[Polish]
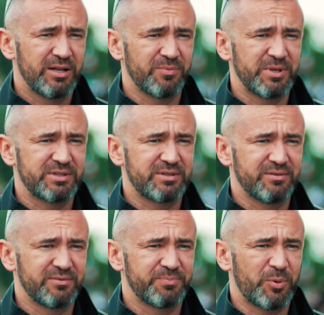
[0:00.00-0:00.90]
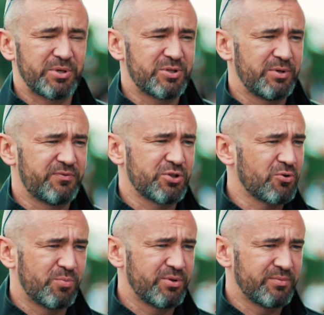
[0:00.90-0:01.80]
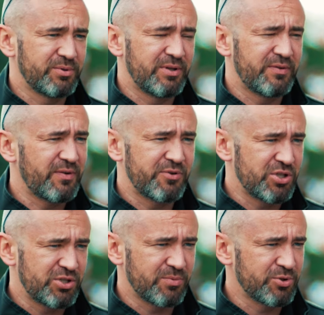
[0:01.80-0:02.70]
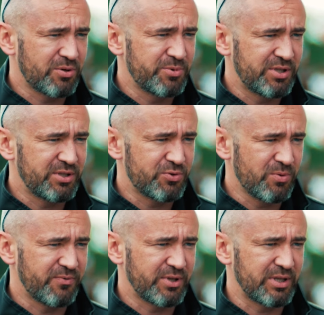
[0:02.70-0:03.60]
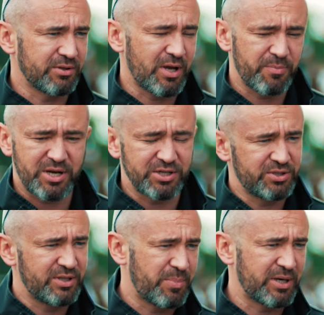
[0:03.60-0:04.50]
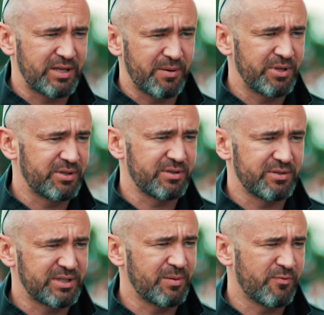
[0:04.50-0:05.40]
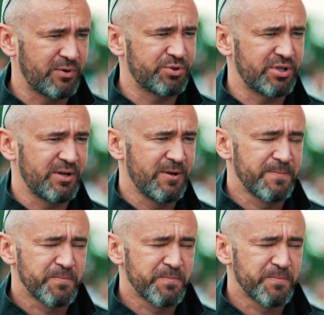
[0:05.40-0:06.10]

Natomiast no, po pierwsze byli w szoku, bo nie, nie, nie wierzyli, że to może robić jeden człowiek. Tak, mhm. jakby każdy departament y, zajmował się